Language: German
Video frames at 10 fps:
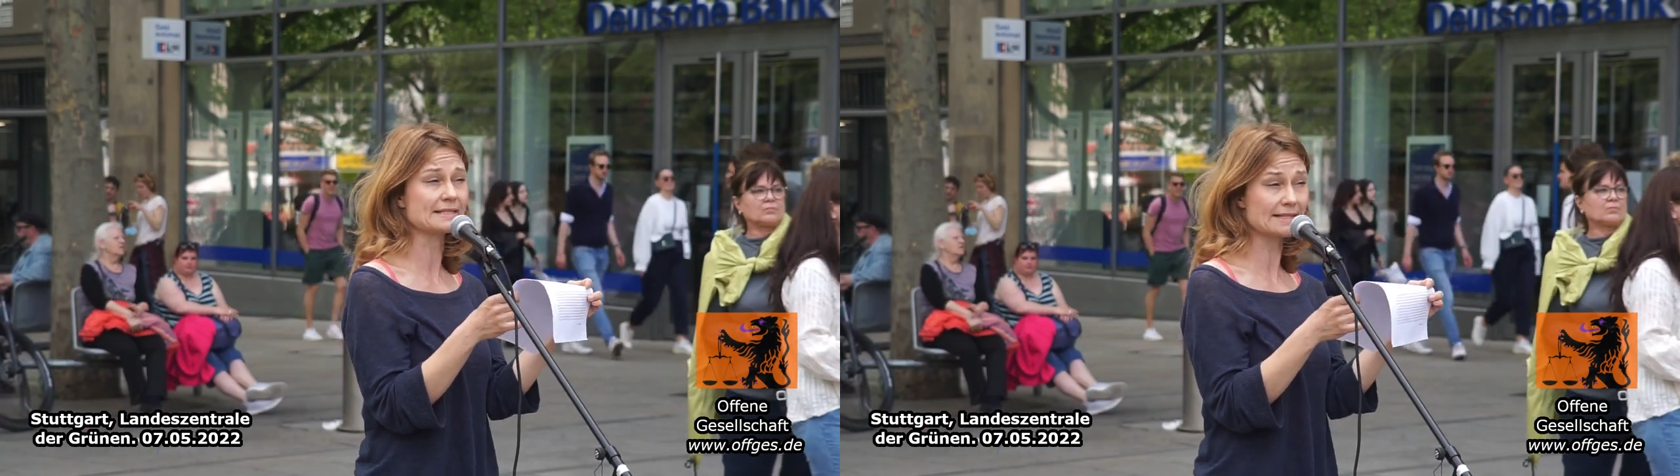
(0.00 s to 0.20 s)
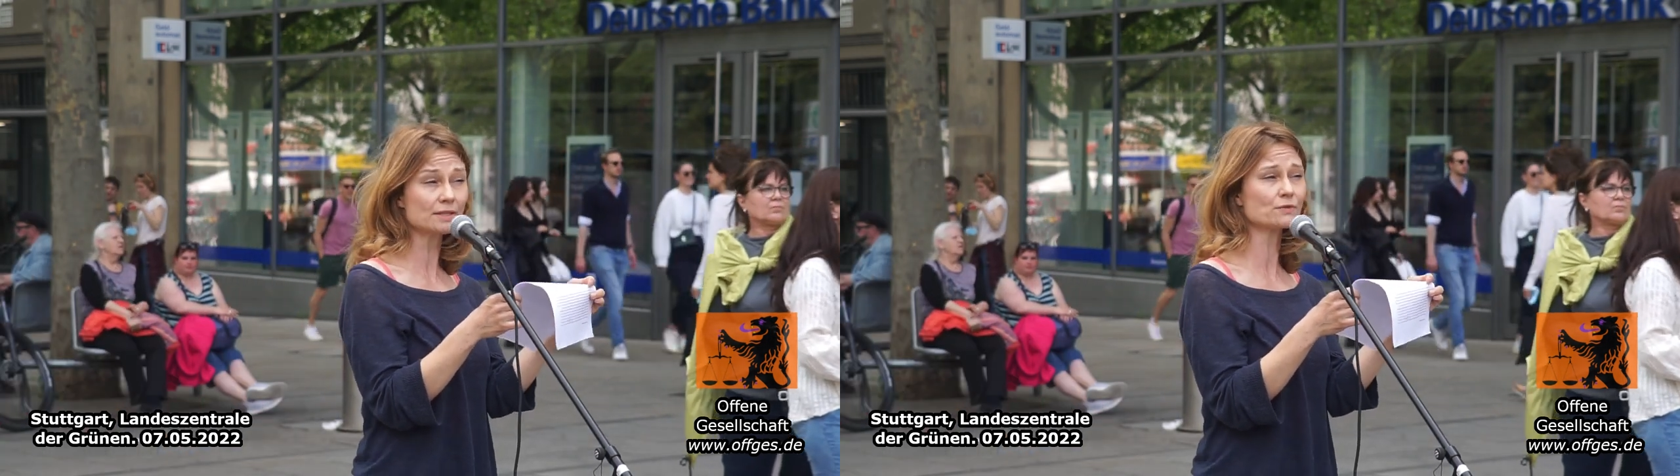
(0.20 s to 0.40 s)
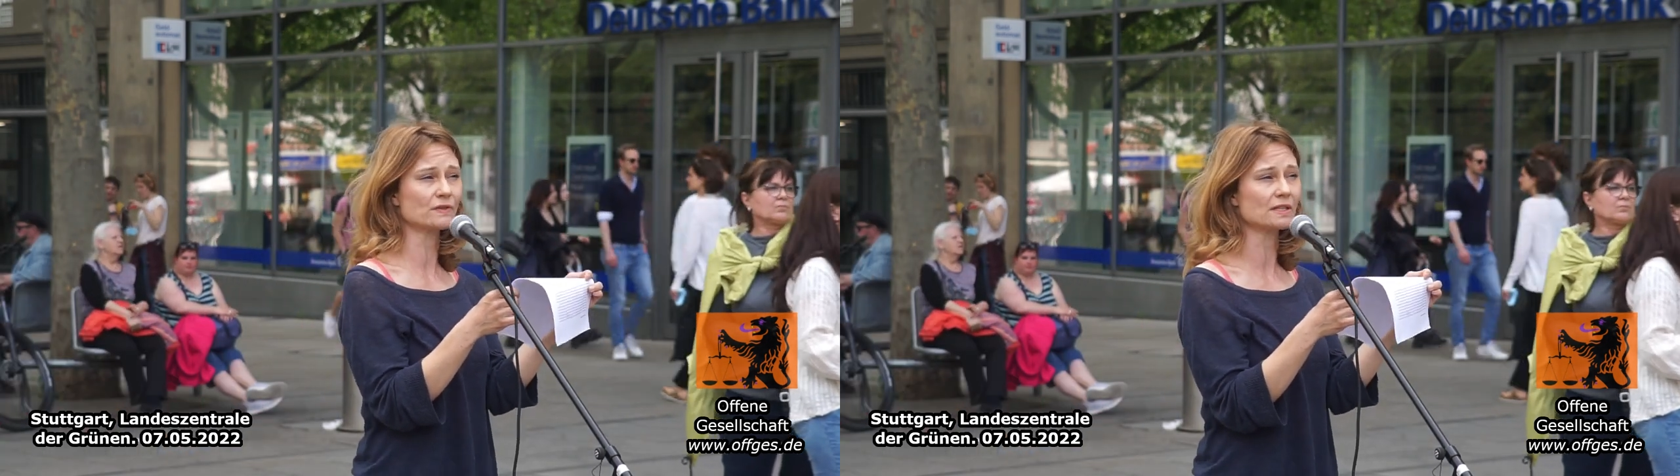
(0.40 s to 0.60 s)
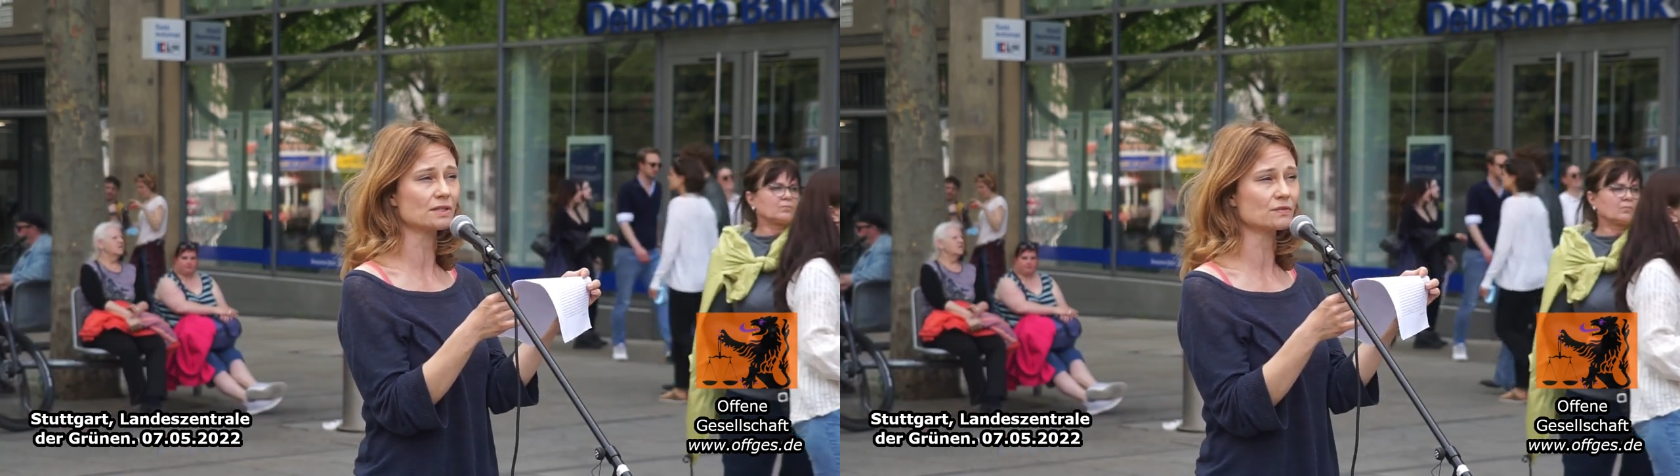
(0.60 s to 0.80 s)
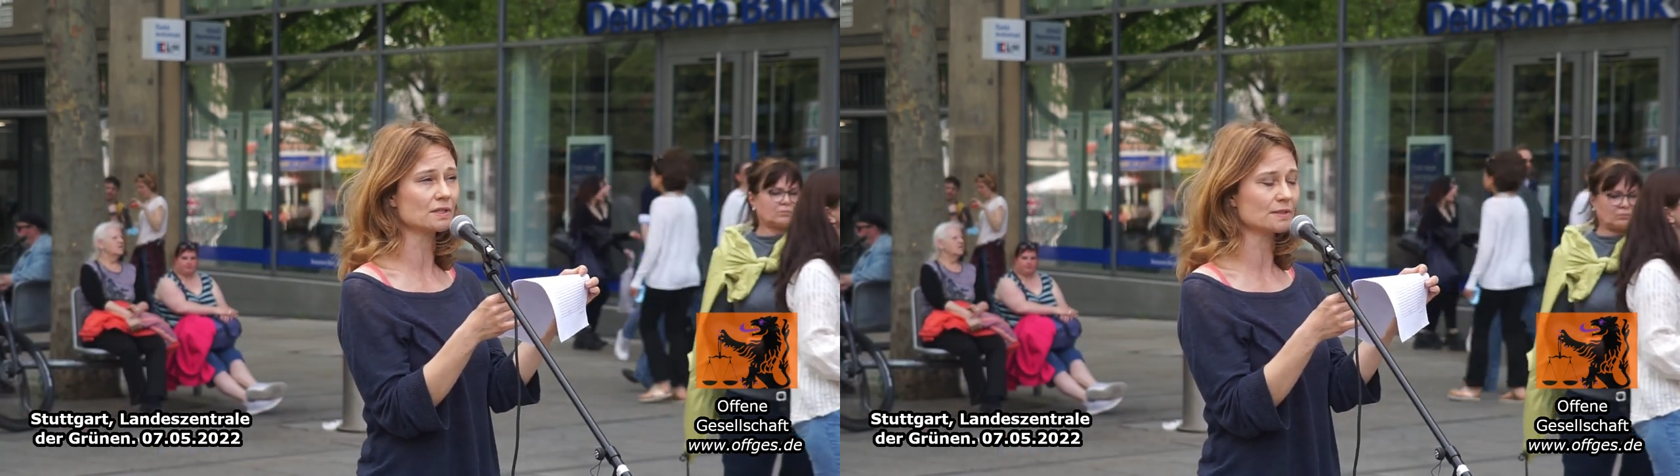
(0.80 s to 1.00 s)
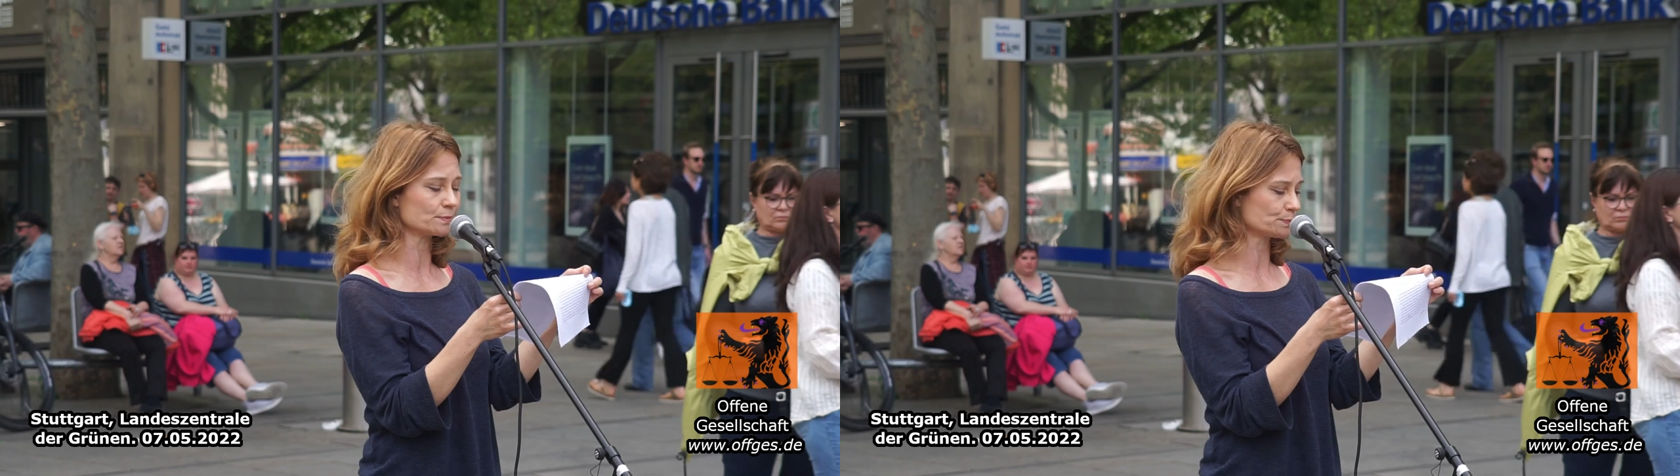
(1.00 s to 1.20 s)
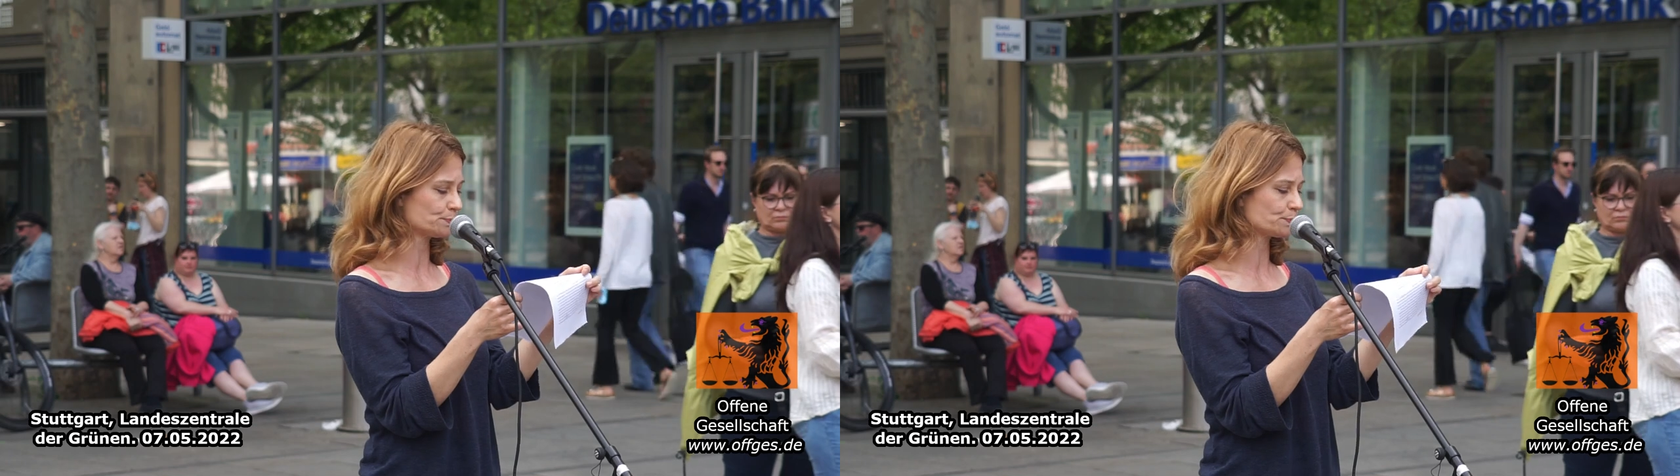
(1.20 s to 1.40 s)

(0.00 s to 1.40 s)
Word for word: sehr gefährlich werden.